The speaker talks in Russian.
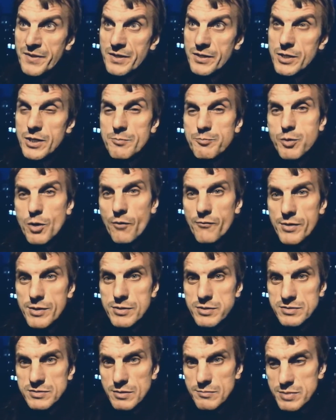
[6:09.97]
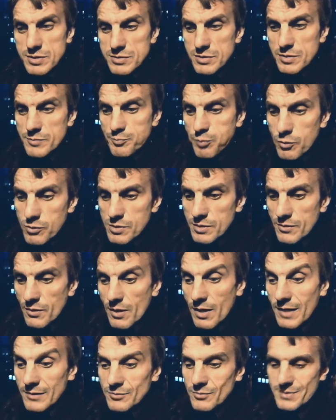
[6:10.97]
И правительство бежит Путину,
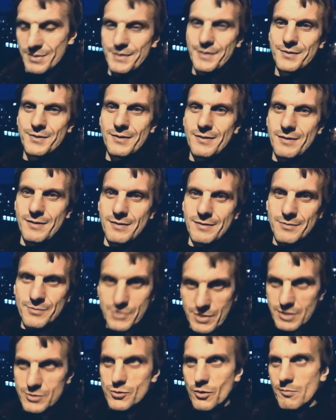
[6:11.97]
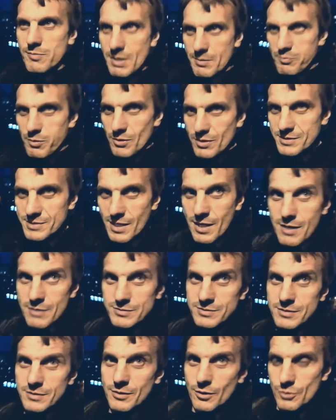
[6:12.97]
а тот говорит, а, я добрый
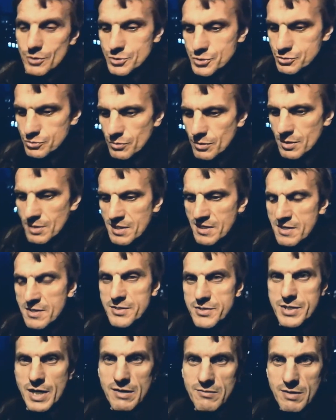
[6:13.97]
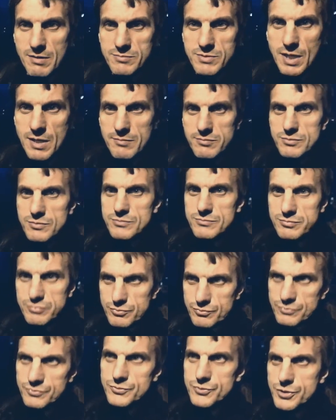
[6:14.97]
полицейский, хорошо, я вам дам
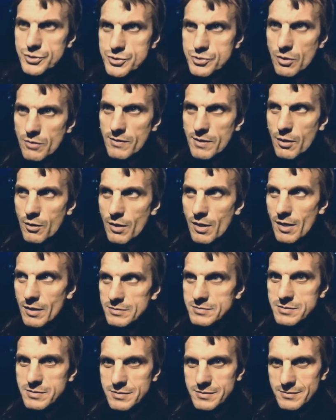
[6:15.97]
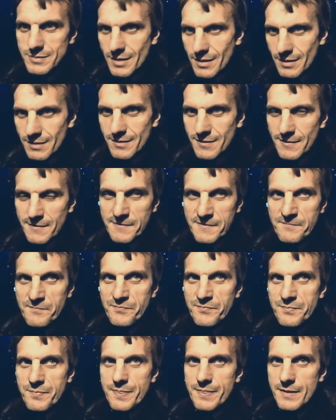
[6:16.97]
дешевый газ на,
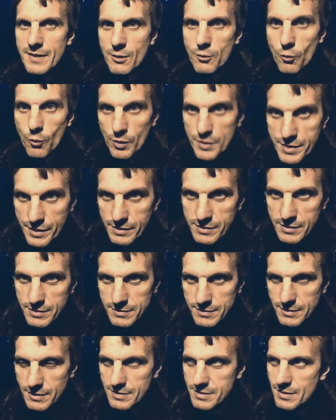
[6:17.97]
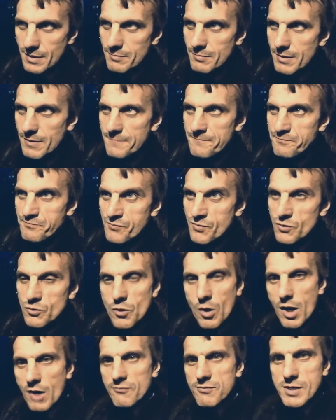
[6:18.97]
на годик хотя бы. Ну
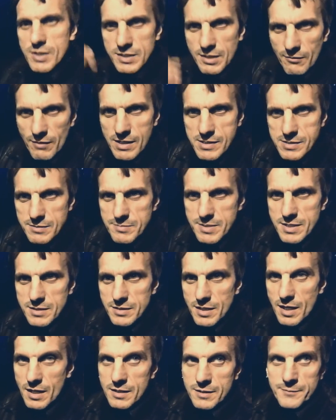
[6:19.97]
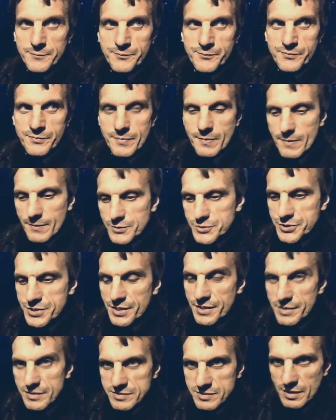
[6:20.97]
а вы давайте мне на
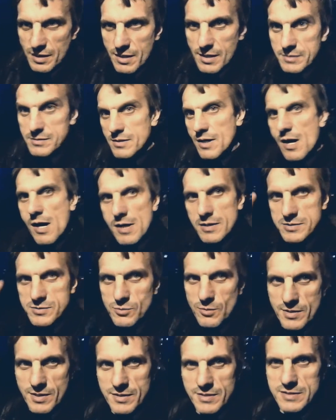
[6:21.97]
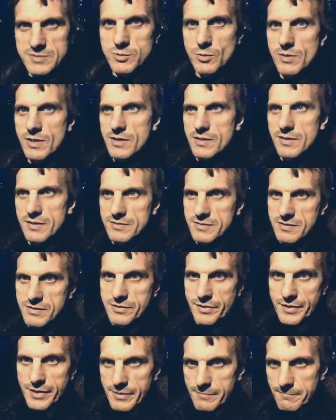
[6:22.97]
400 лет, а, сори, на 40 лет
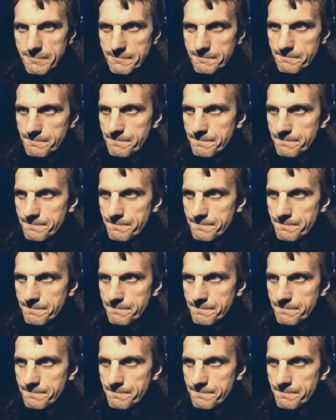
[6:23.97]
Крым